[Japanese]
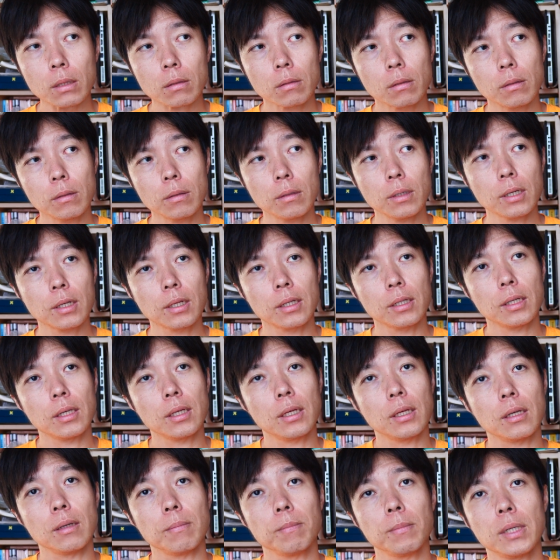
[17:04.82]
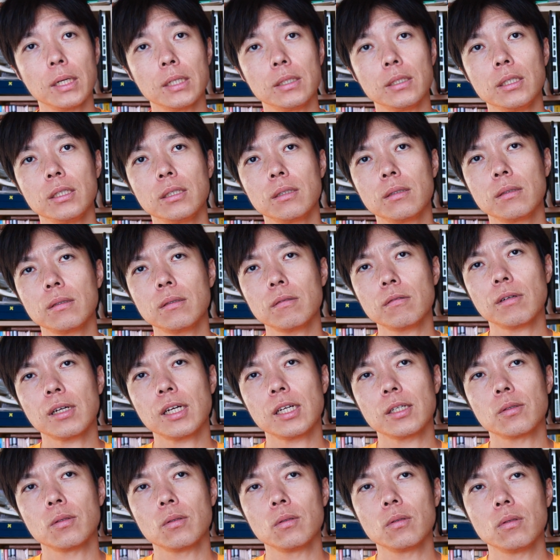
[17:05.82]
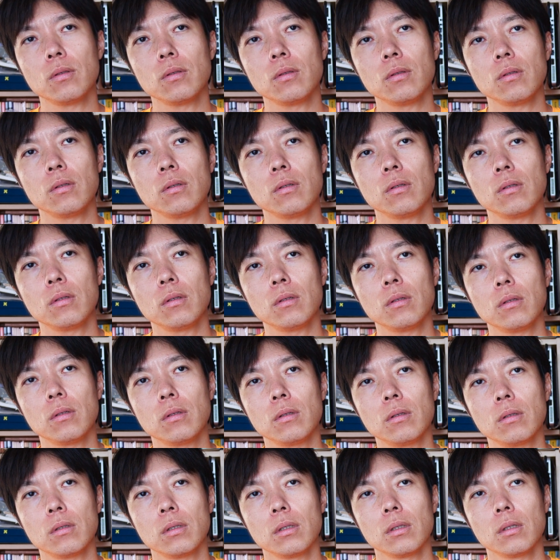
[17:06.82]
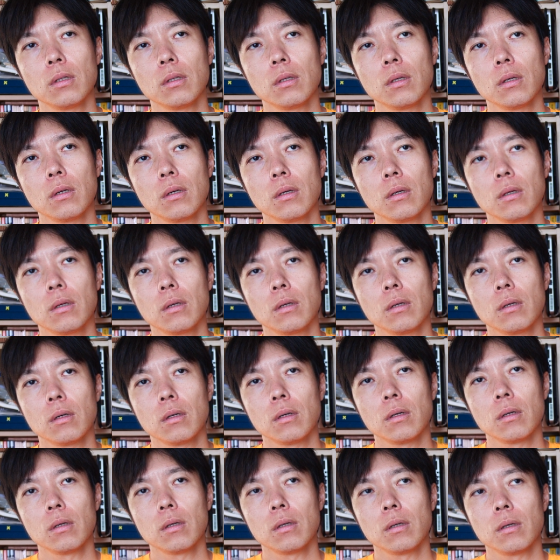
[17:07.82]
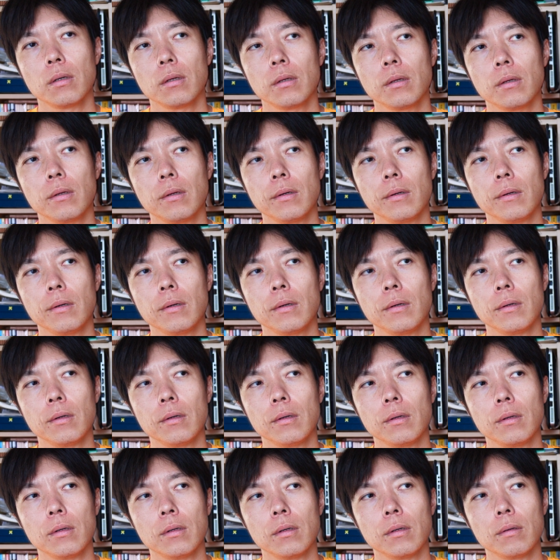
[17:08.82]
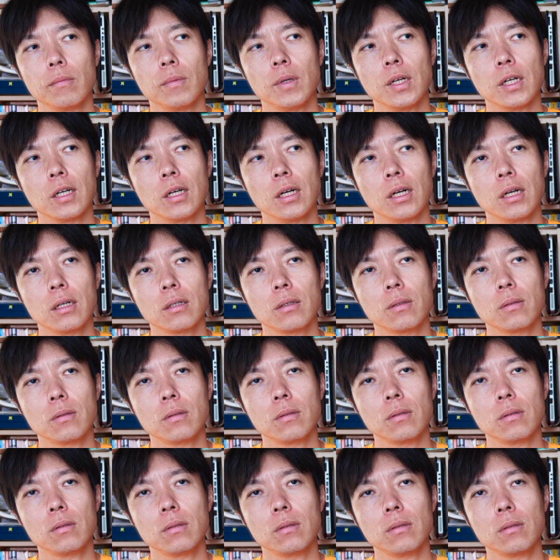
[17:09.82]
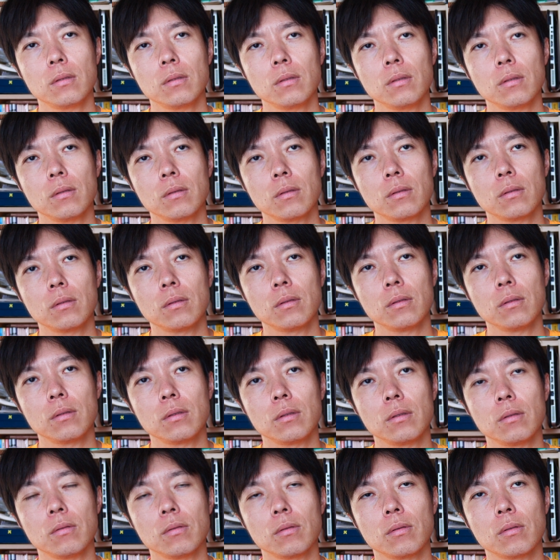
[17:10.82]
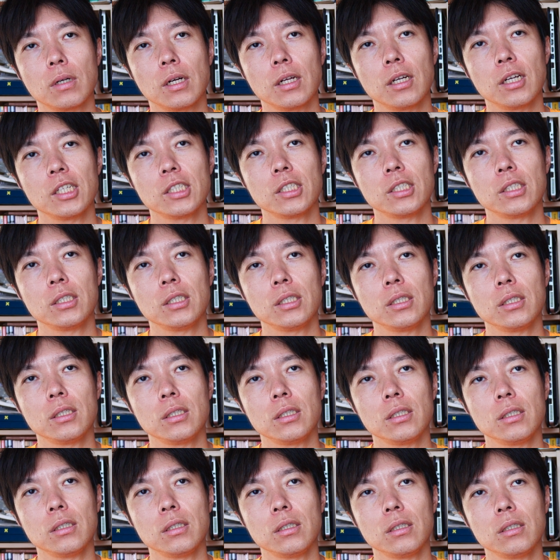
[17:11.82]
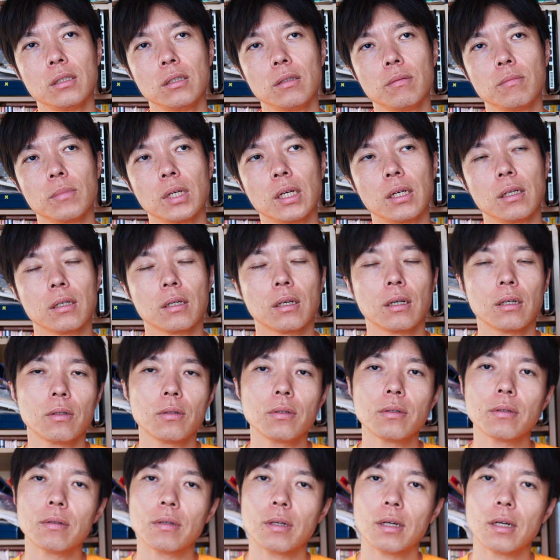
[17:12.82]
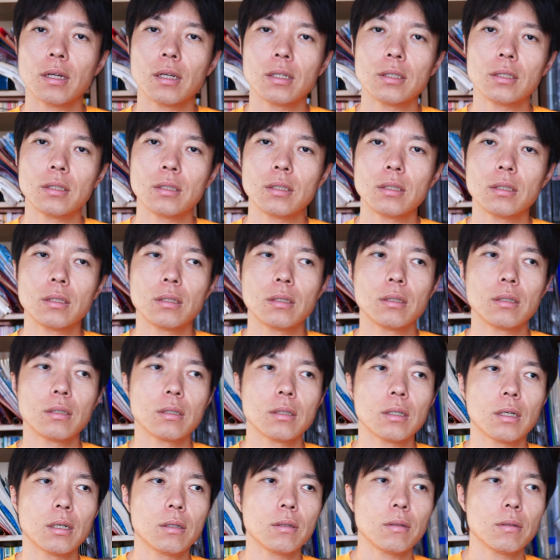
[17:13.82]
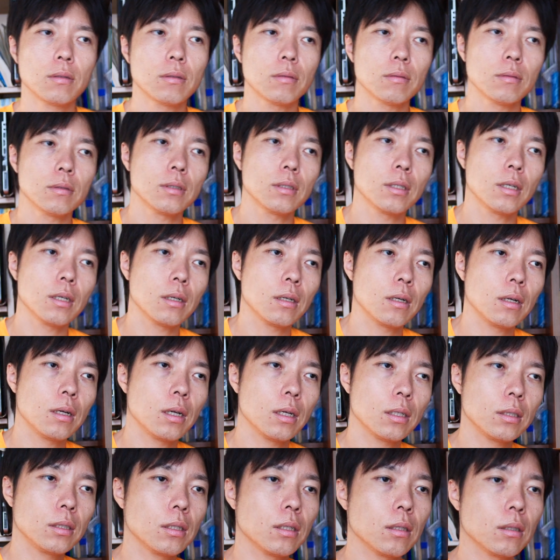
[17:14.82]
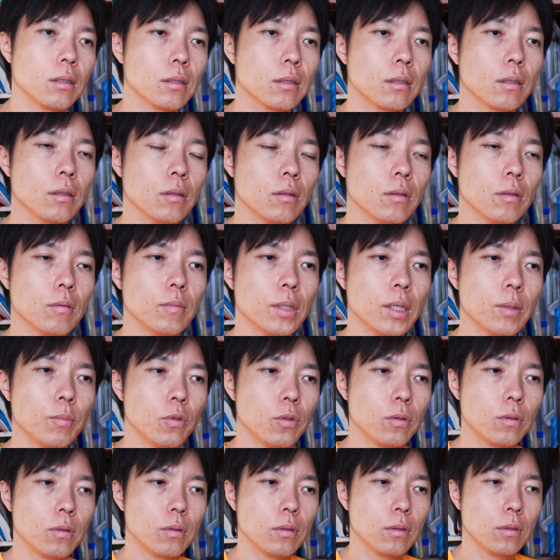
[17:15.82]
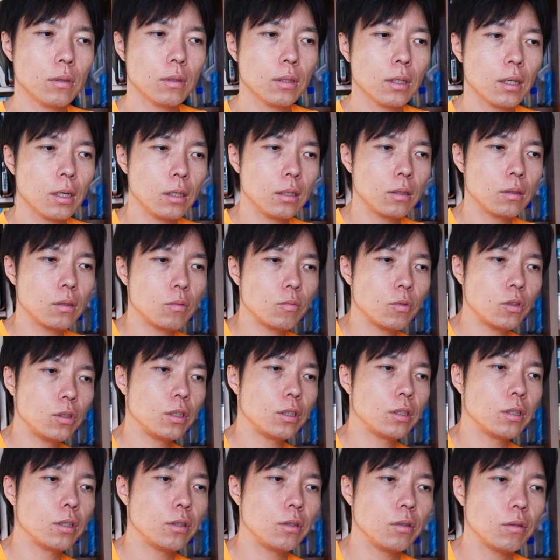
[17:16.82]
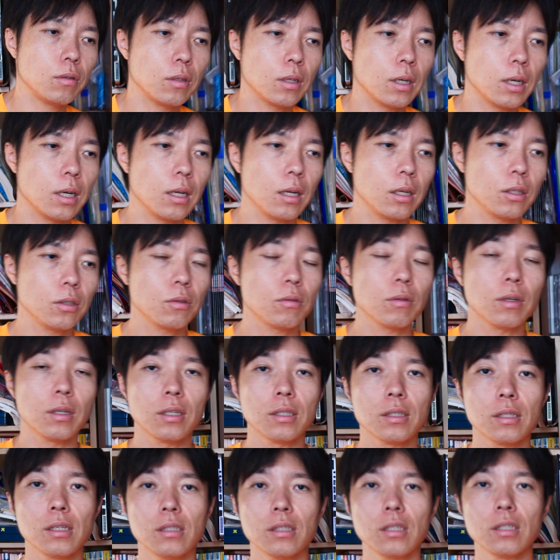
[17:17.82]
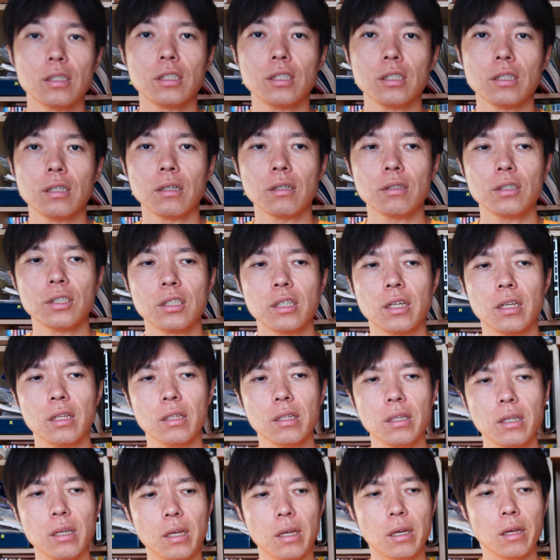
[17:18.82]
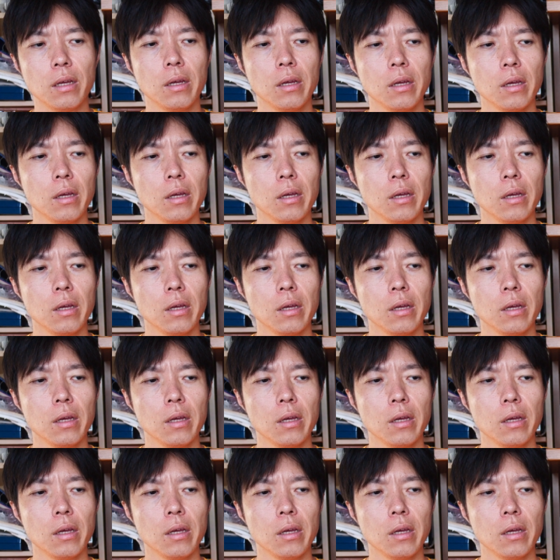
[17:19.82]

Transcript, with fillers: というわけでまあ実はそのまあ学力の話まあ学力の話学力ともつながる話なんですけど、まあ、僕がいつも言ってるような話とは、ね、全然違う視点で